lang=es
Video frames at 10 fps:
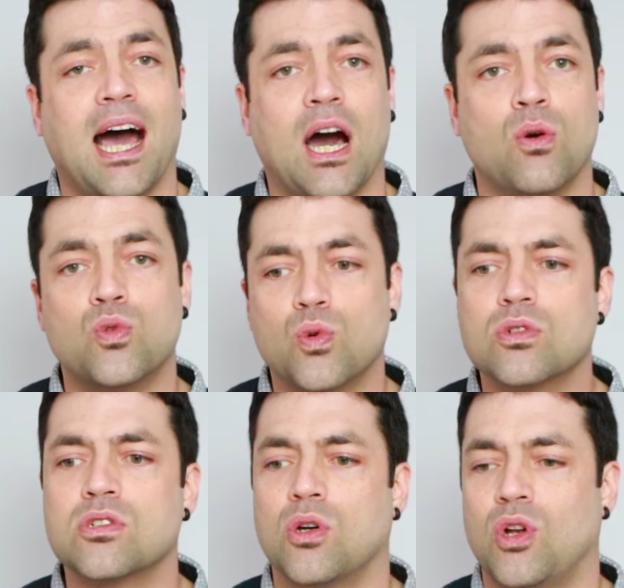a un
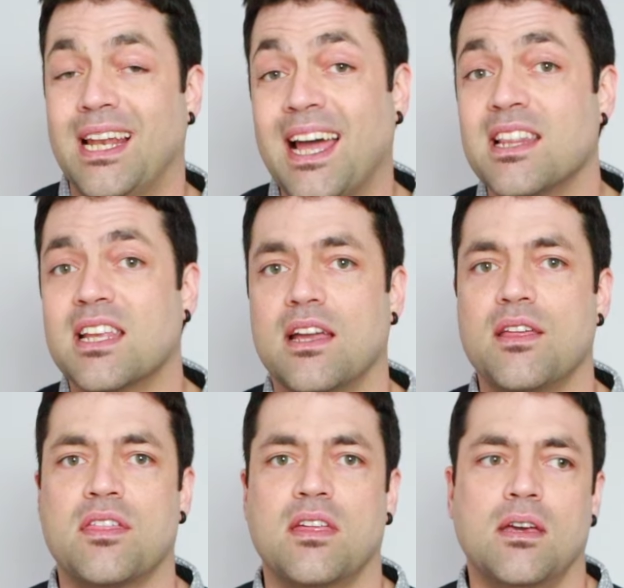curso online que
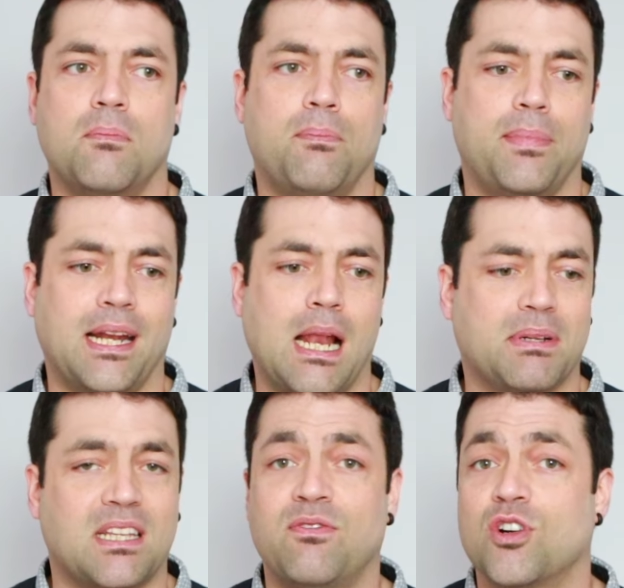hice para la
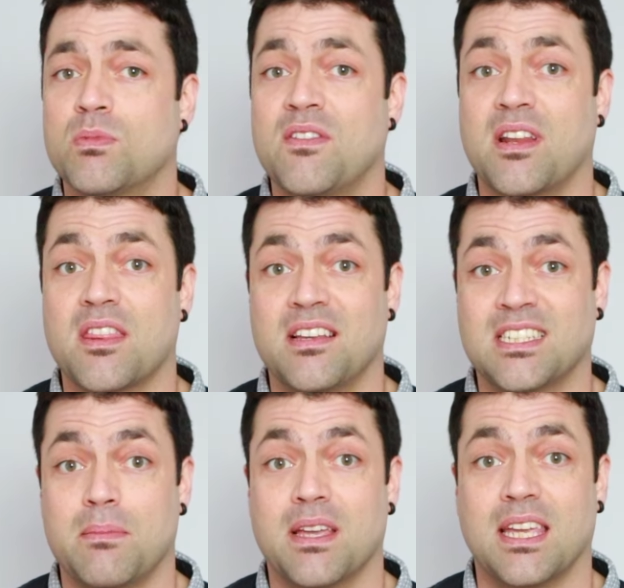plataforma
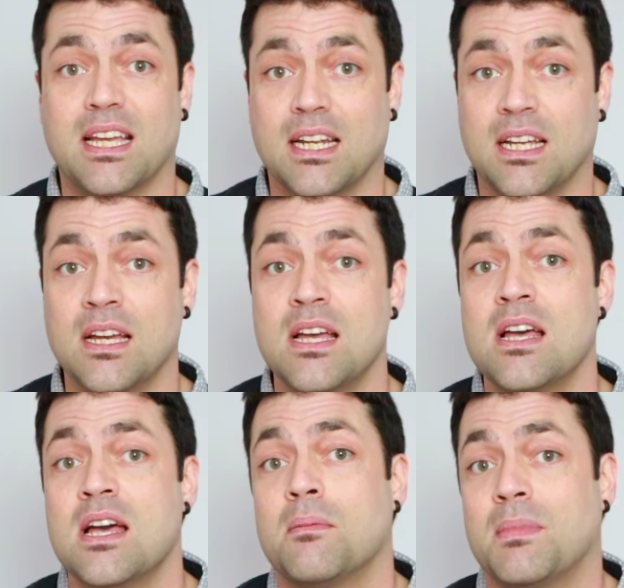francesa-mexicana
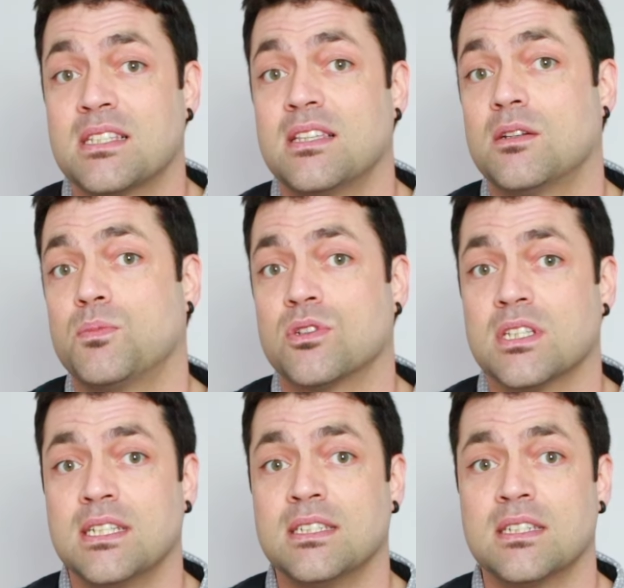Master
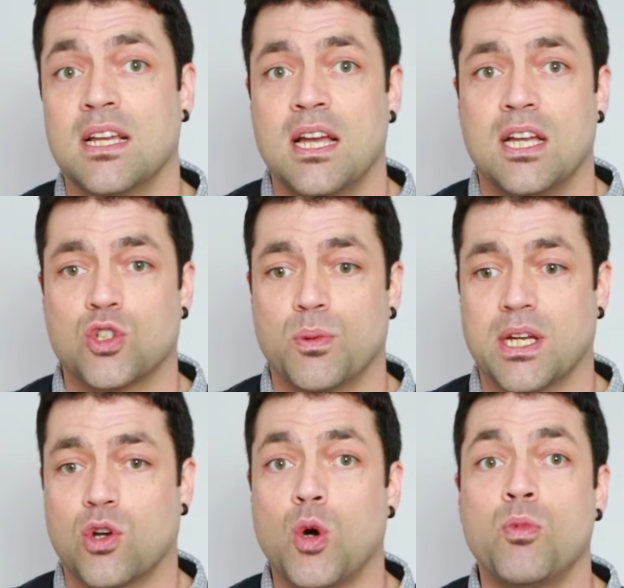Business
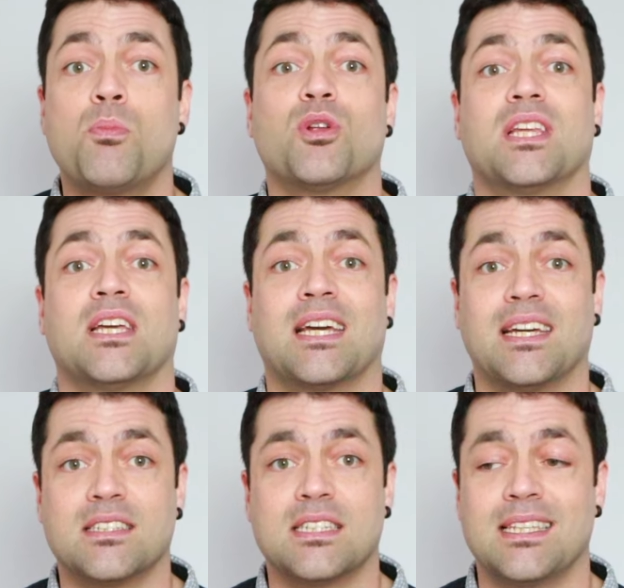sobre cómo
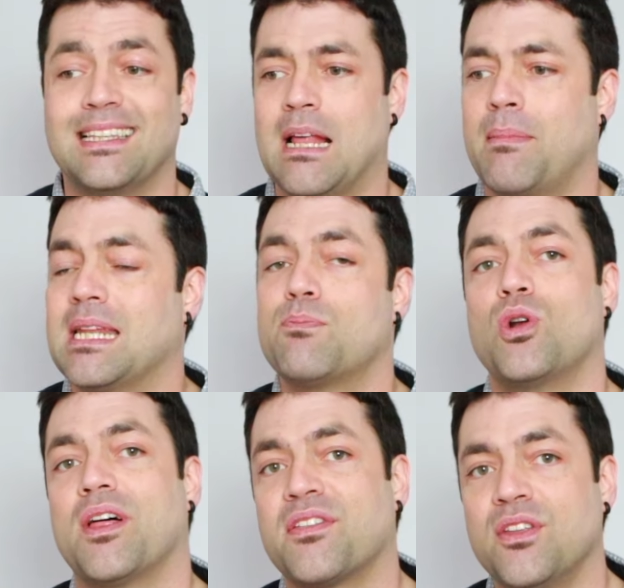protegerse de la
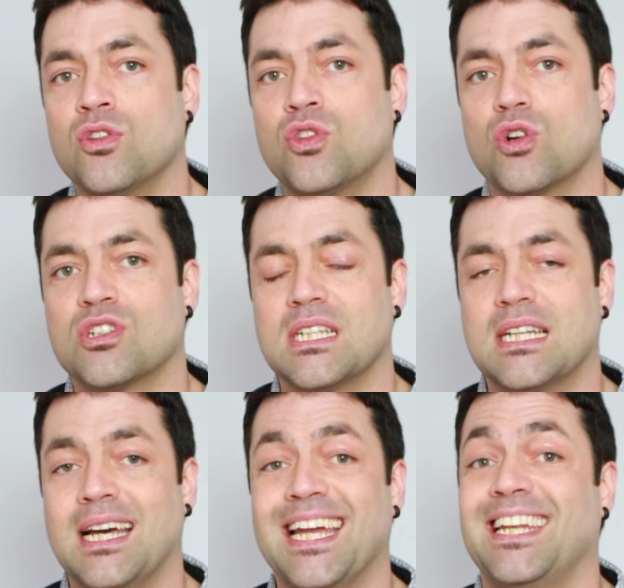manipulación
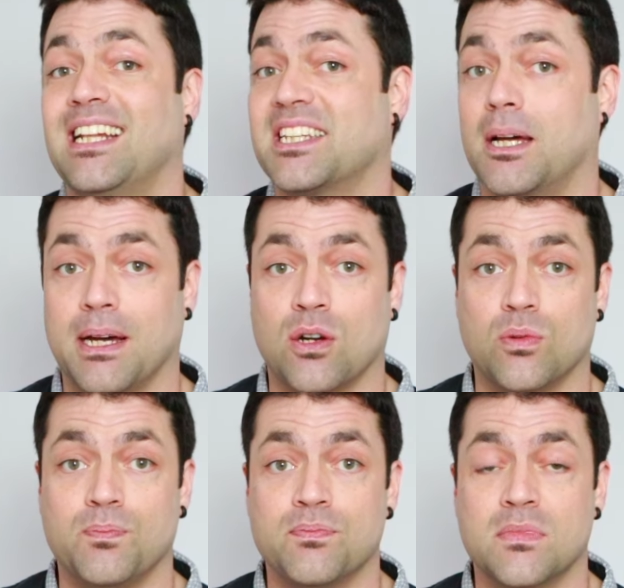tóxica en el
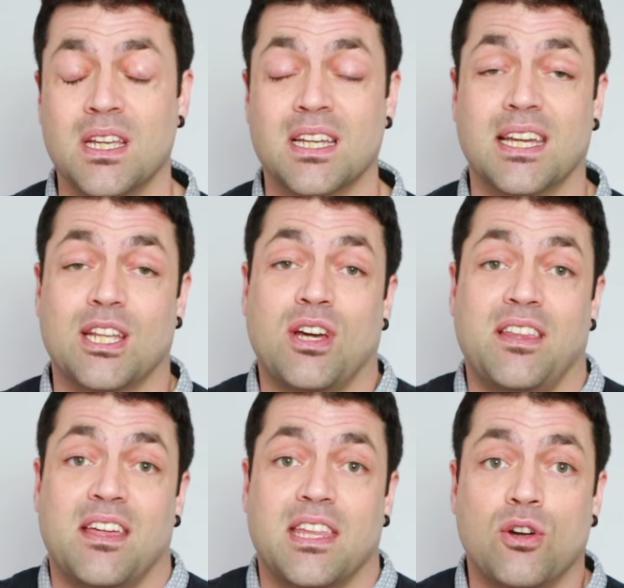trabajo, que creo que a
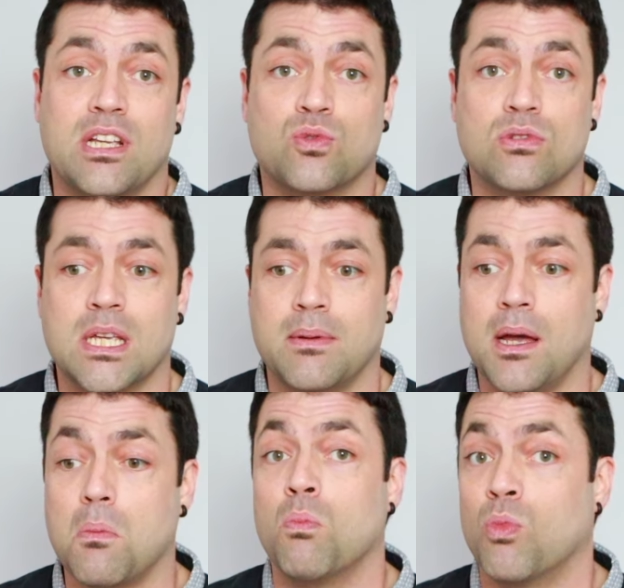día de hoy es un
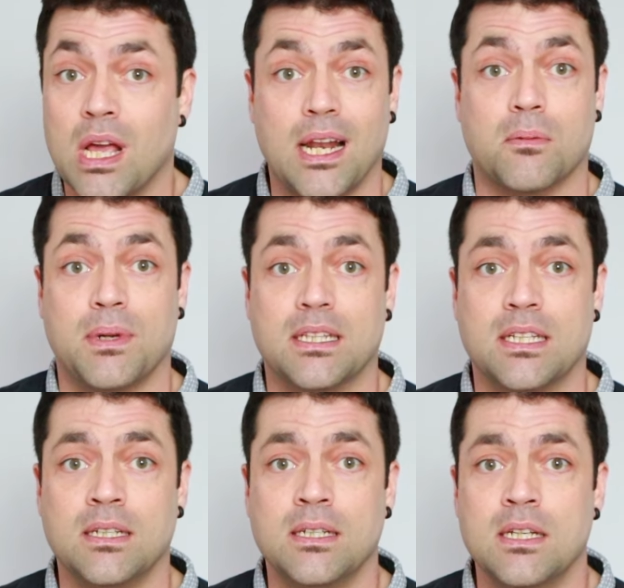tema muy
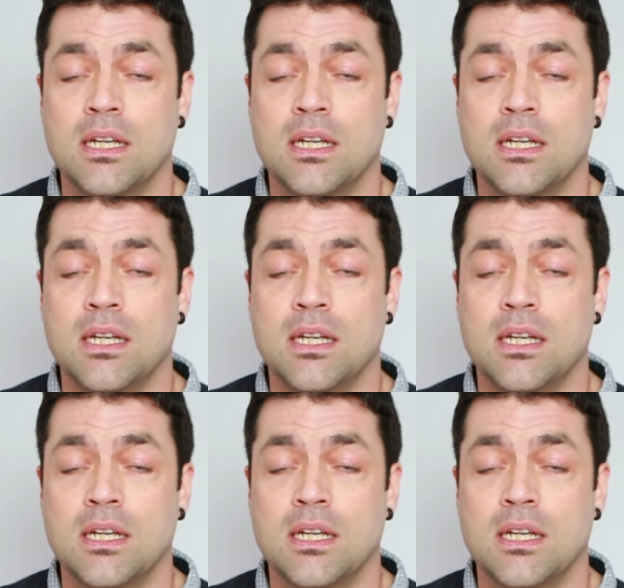alarmante.